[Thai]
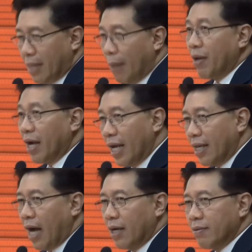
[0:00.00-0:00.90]
ว่าทำยังไง
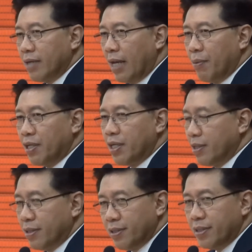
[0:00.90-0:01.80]
หนังแอนิเม
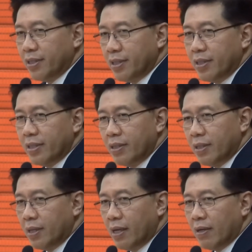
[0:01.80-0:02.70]
ชัน
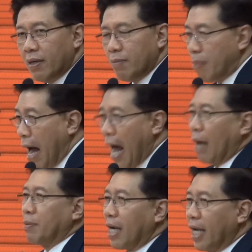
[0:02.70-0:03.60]
แล้วเขาก็
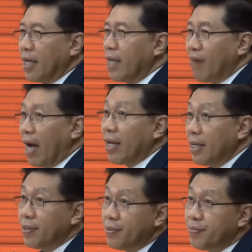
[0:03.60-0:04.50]
พากย์ภาษาอังกฤษให้ฟัง
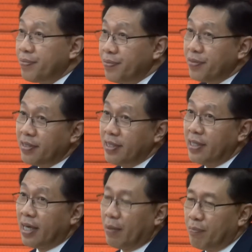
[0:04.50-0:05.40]
เลย
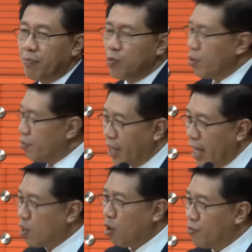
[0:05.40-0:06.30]
นะครับด้วย
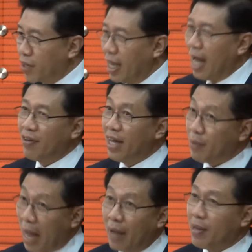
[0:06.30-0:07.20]
เสียงของ 4-5
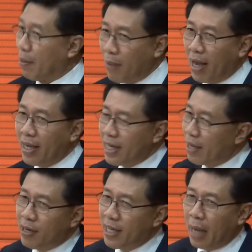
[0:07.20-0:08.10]
เสียงได้เก่งมาก
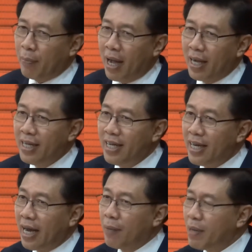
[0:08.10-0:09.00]
เด็กคนนี้เก่งมาก
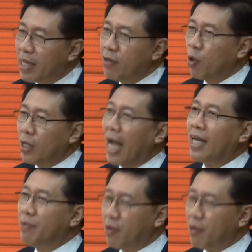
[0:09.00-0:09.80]
นะครับนี่คือคนไทย